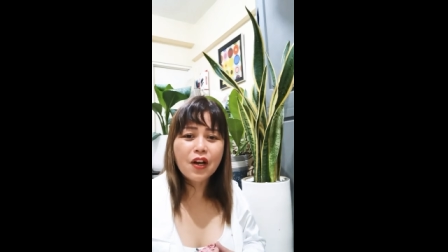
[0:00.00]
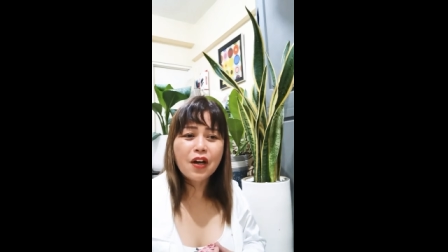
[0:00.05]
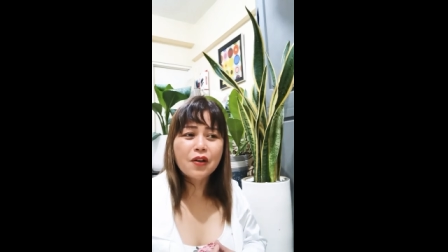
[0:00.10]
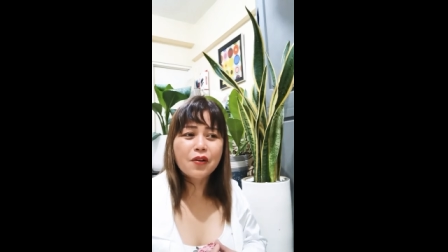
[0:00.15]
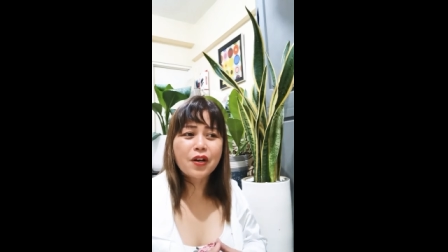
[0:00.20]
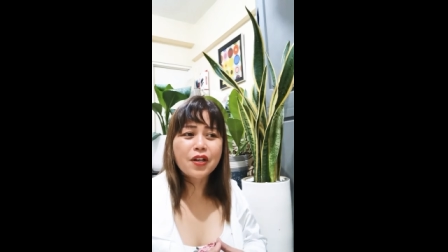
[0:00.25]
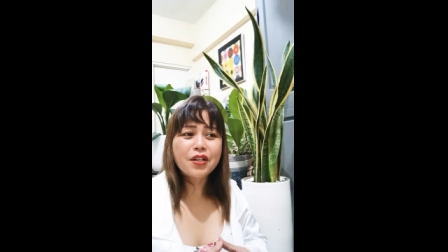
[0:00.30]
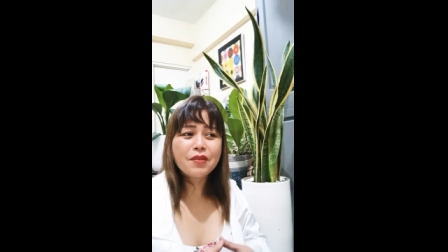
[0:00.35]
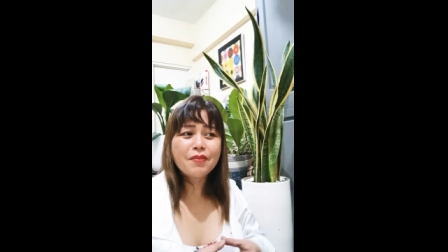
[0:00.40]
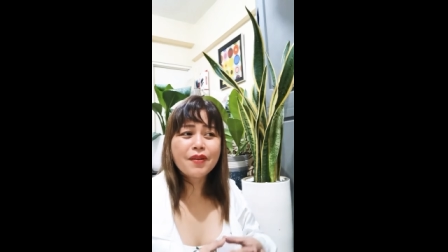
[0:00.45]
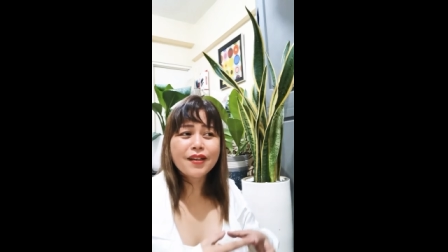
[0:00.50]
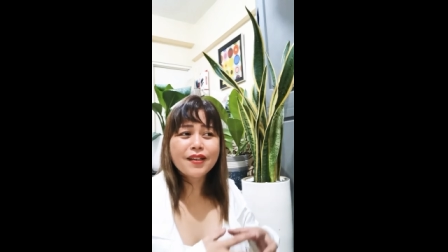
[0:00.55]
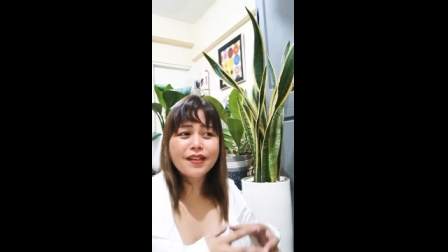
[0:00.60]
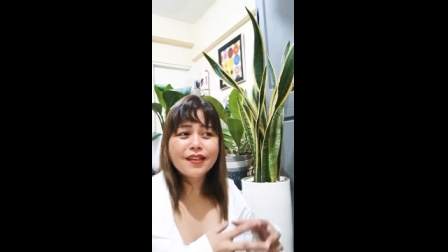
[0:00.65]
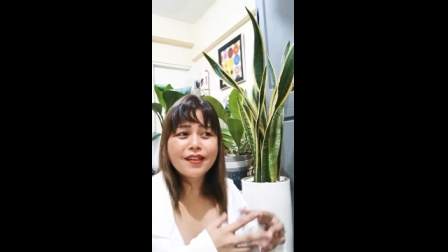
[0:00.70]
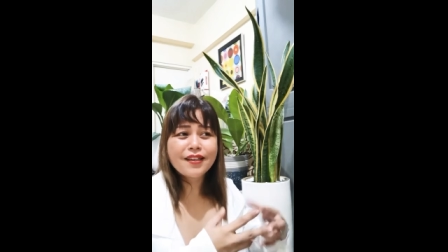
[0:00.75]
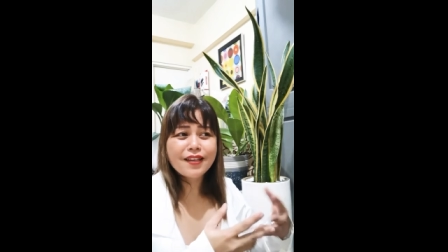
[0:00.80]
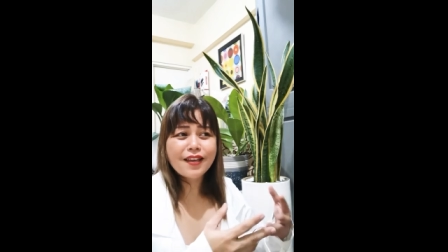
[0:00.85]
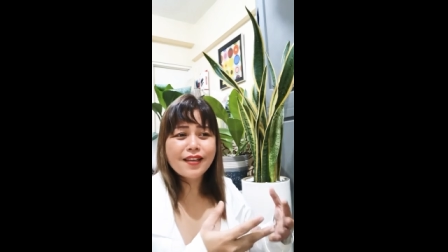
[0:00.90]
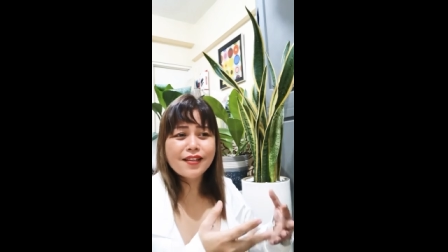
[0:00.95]
kung ano yung mga
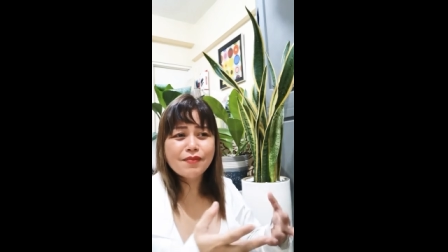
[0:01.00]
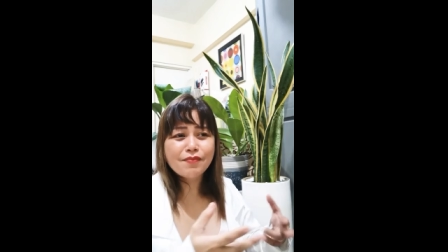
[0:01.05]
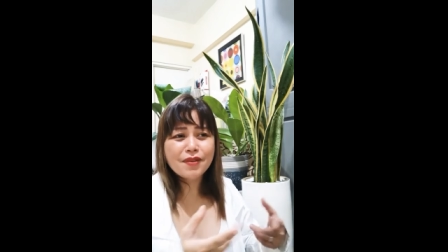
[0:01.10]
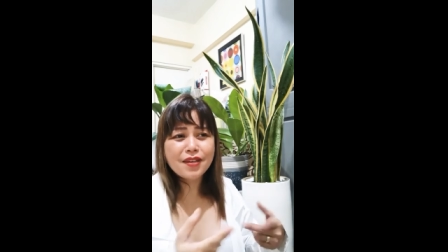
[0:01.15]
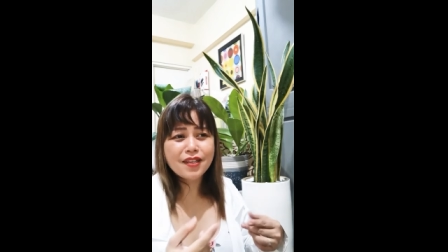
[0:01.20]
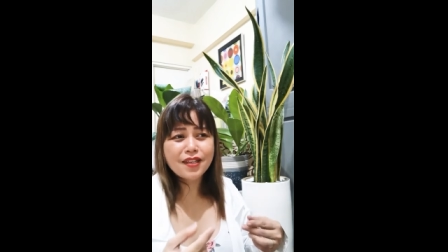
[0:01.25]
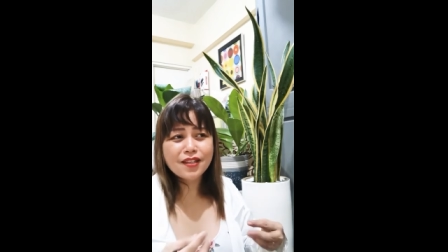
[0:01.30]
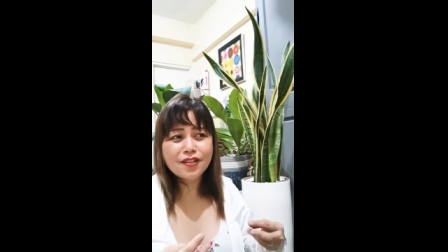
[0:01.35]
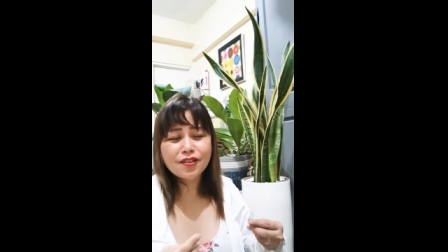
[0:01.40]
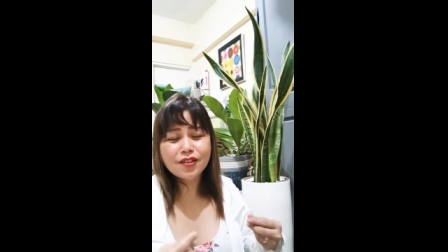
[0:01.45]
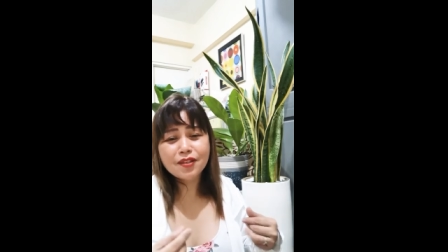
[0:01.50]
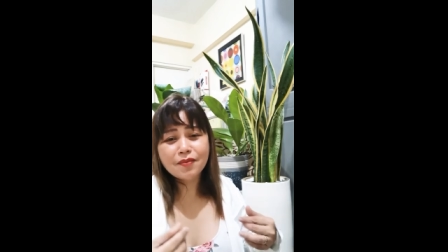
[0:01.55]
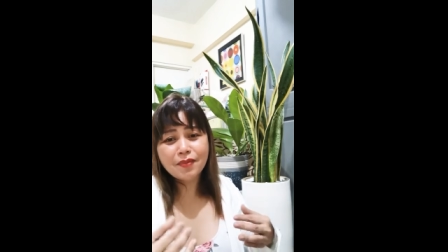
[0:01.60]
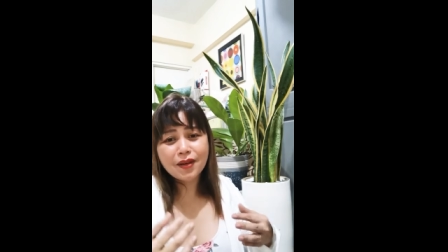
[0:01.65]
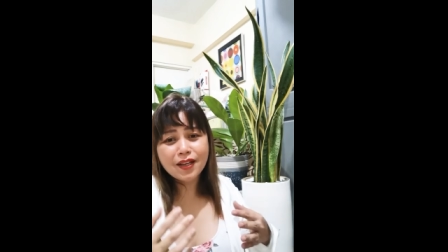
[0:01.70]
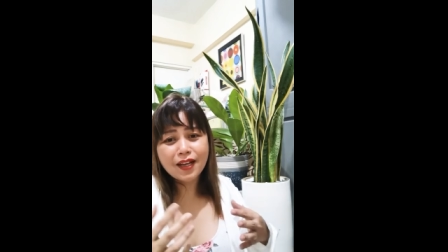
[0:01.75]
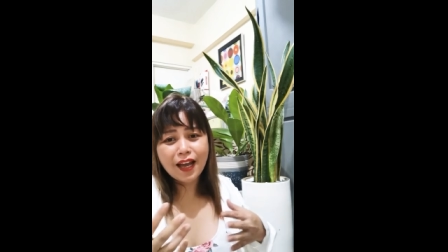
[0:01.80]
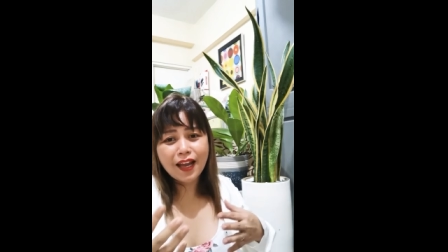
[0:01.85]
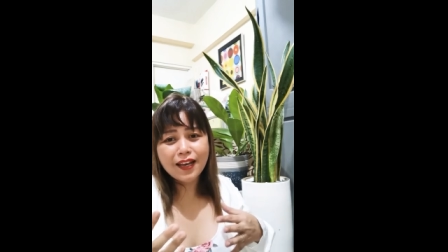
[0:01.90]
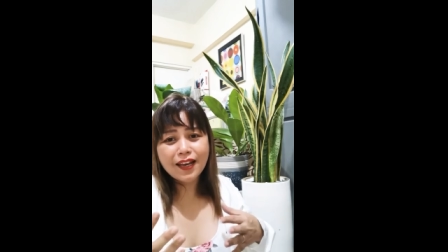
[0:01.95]
naging experience sa
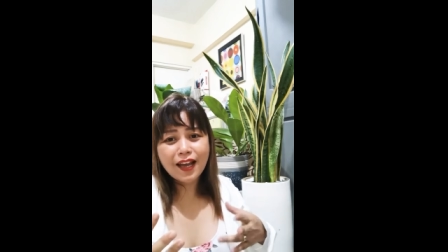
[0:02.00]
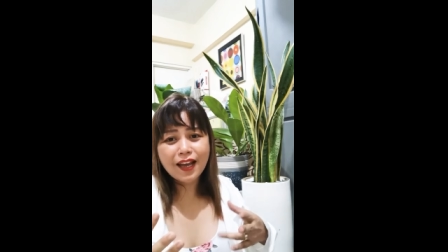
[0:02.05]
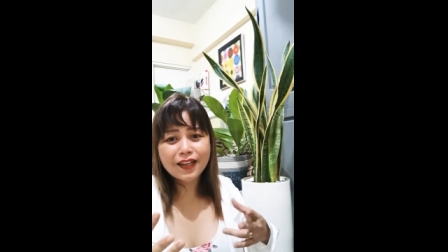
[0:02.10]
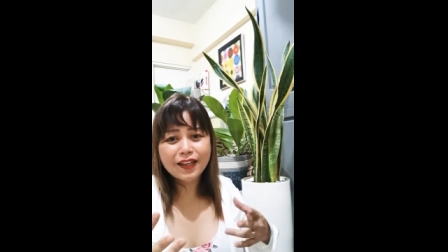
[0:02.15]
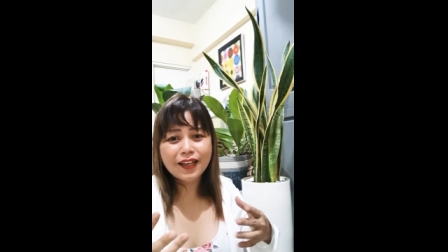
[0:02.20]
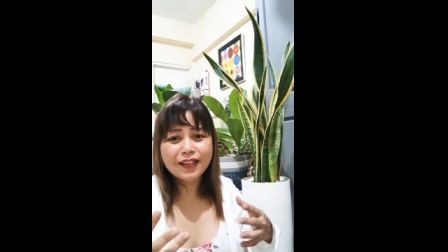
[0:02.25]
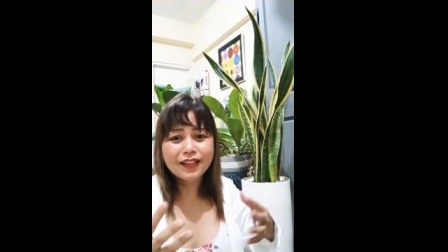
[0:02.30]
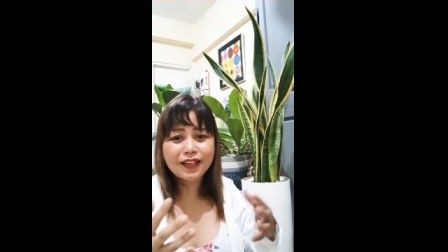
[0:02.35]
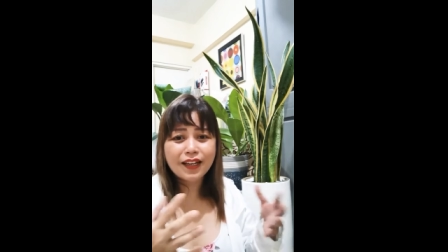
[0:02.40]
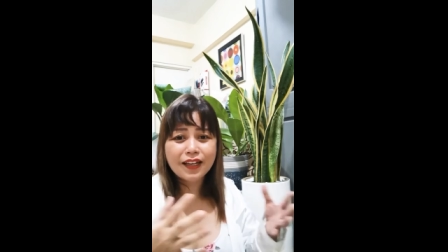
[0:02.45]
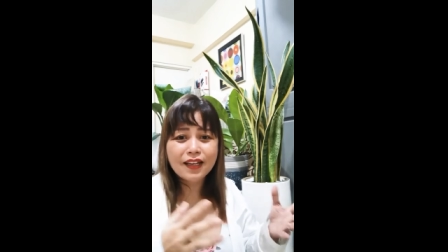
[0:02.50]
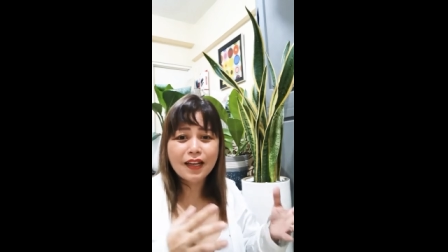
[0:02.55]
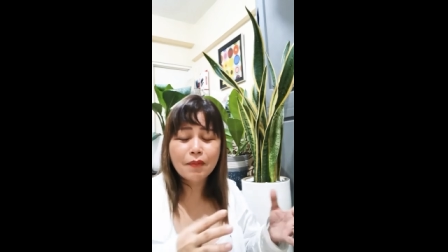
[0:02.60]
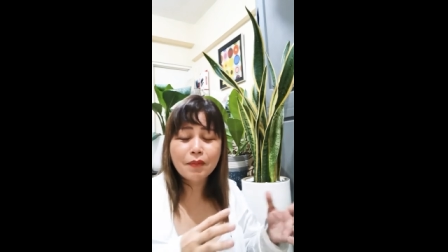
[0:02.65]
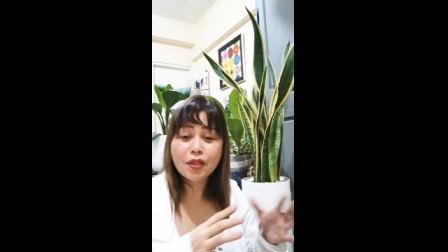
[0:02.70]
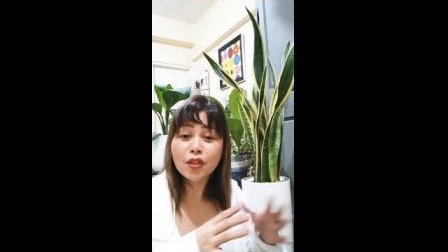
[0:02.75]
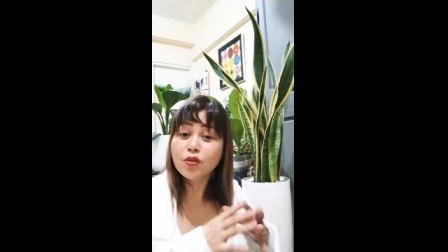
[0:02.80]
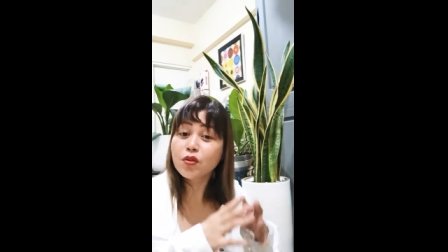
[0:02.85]
pag-aalaga ng halaman.